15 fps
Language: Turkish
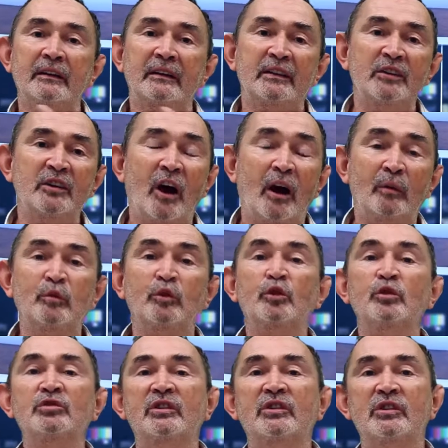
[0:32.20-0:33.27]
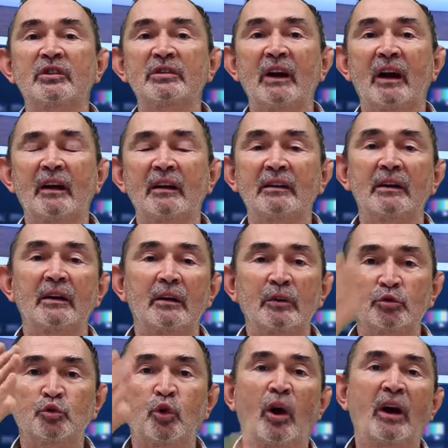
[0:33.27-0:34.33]
yağmurun dışında
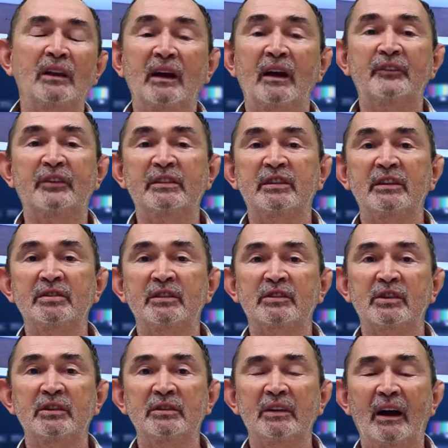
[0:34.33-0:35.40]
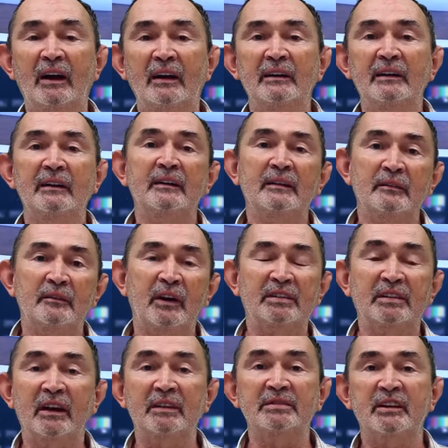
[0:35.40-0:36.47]
doğal afetin dışında
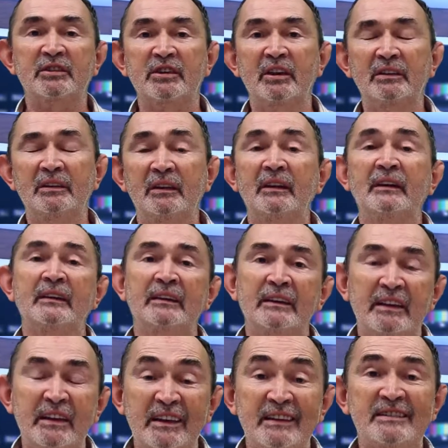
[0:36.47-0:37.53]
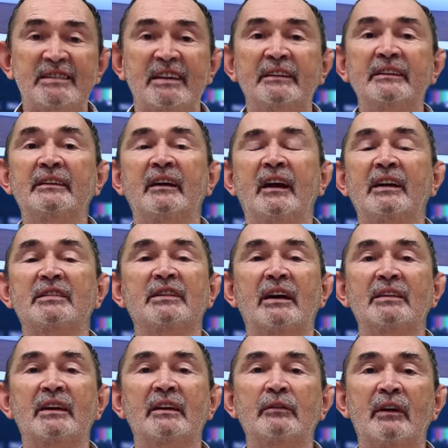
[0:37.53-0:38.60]
vatandaşın, insanın
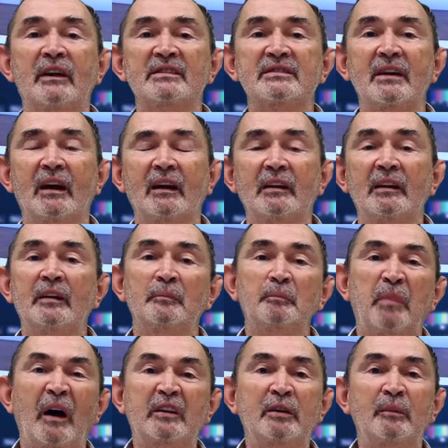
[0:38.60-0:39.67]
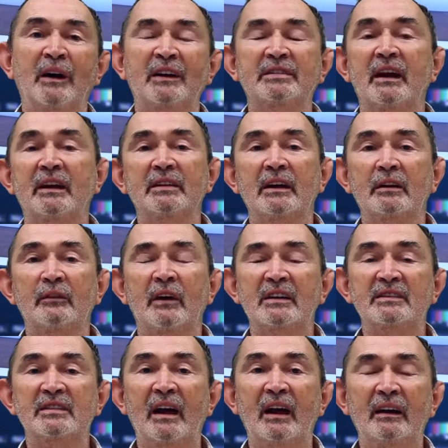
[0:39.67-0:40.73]
hataları varsa, bakım hataları
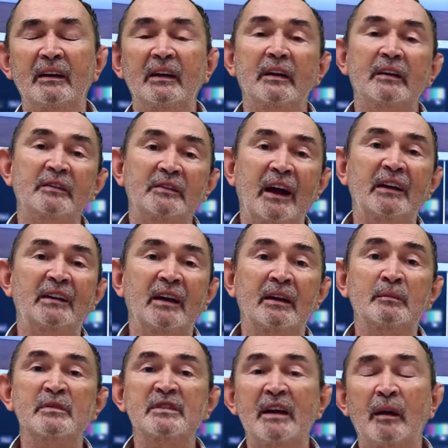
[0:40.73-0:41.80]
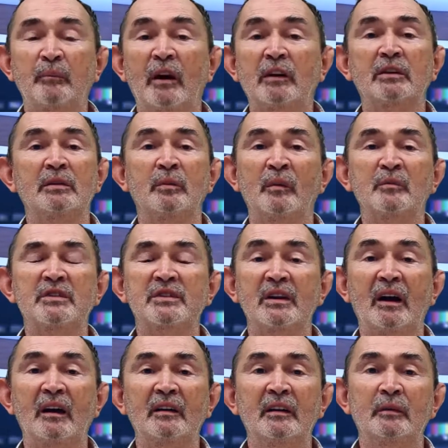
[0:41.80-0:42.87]
varsa, raylarımıza
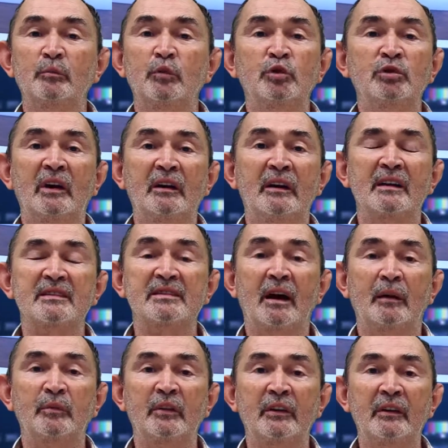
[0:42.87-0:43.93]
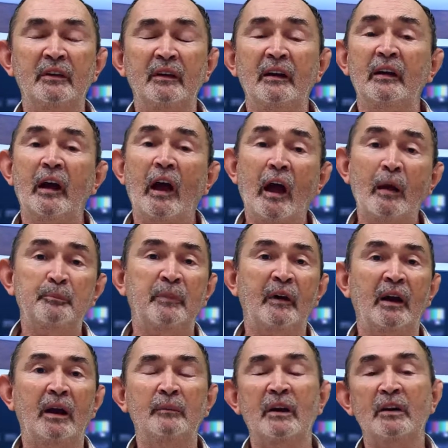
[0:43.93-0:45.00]
bakılmamışsa bunların hesabının hep
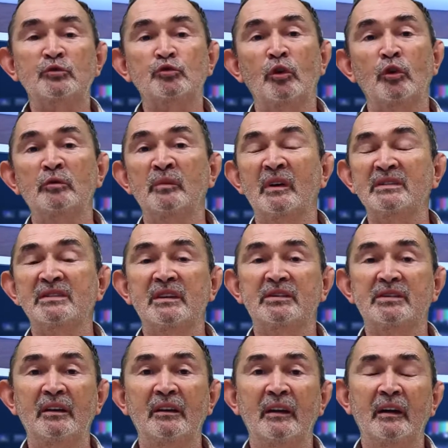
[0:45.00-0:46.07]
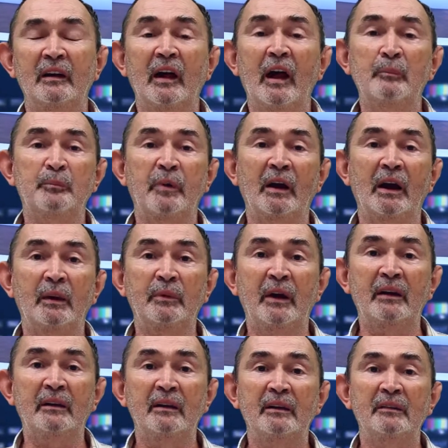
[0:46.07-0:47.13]
beraber solması için hep
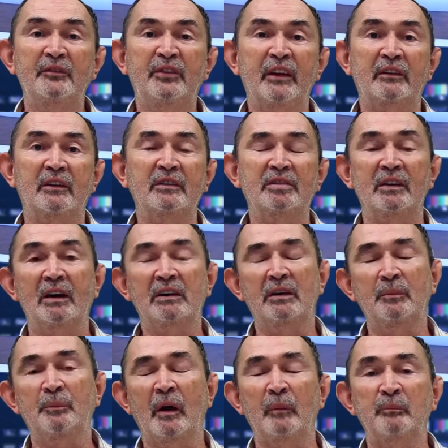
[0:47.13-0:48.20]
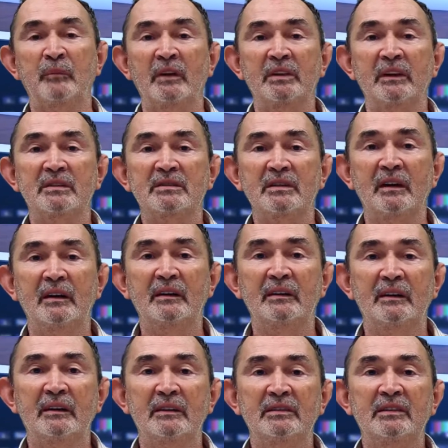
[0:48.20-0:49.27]
beraber fikri takip yapmalıyız.
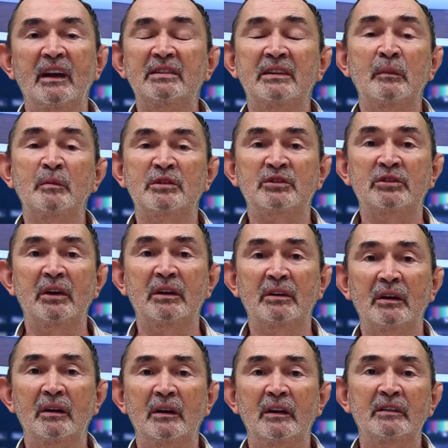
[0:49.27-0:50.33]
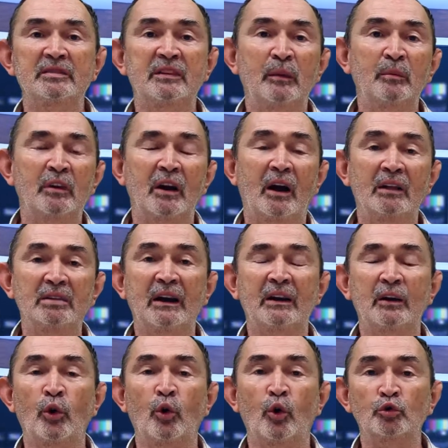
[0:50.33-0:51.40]
Ne demiştik? Demir
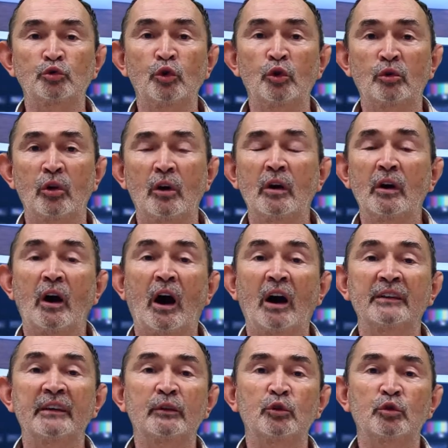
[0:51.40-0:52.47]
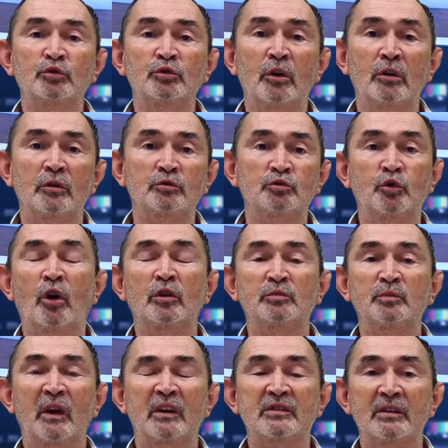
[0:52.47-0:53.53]
ağlarla ördük, ana yurdu dört
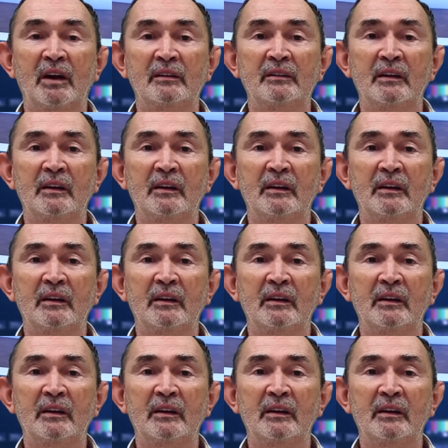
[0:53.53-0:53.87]
baştan.